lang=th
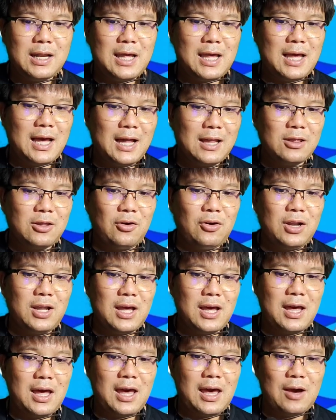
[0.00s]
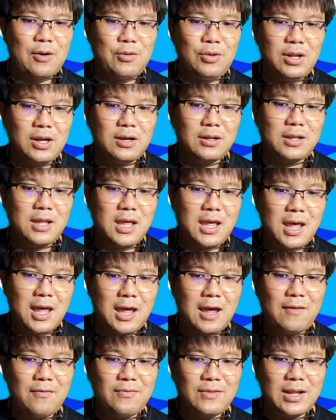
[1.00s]
ในขั้นต้นเนี่ย แอล วัน ที
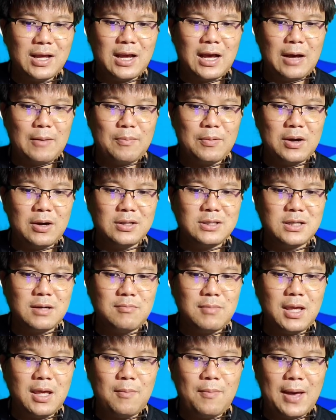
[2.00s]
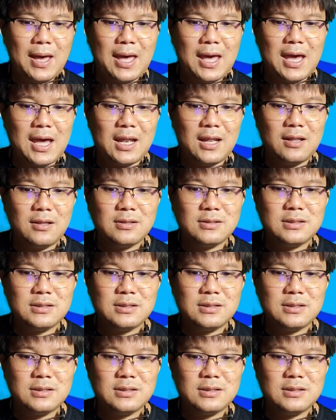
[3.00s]
เอฟ นะครับก็จะมีแผน